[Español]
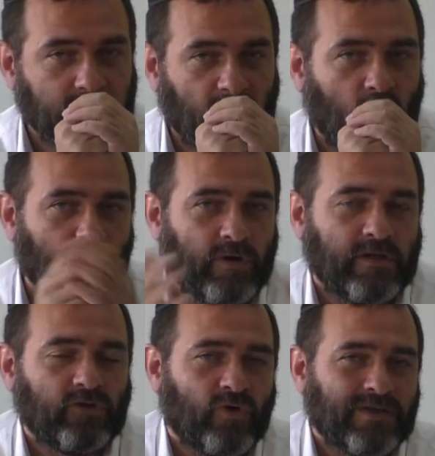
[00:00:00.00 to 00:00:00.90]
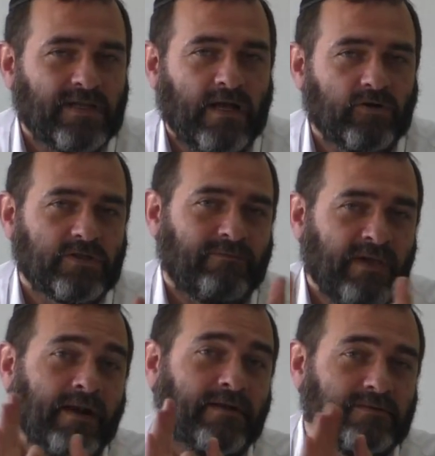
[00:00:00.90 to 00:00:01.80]
Como el resto no hace las cosas
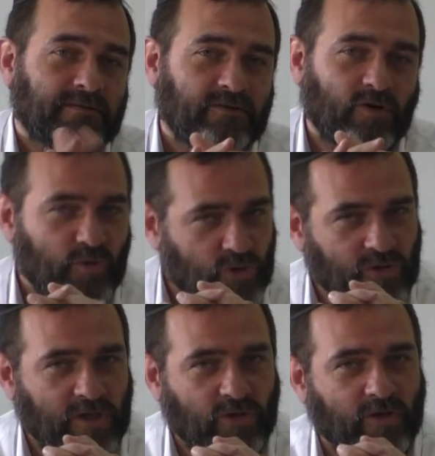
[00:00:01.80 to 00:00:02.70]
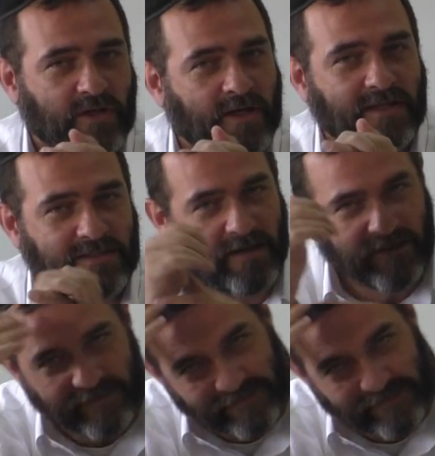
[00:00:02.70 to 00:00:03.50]
bien, como yo entiendo que tienen que hacerlo.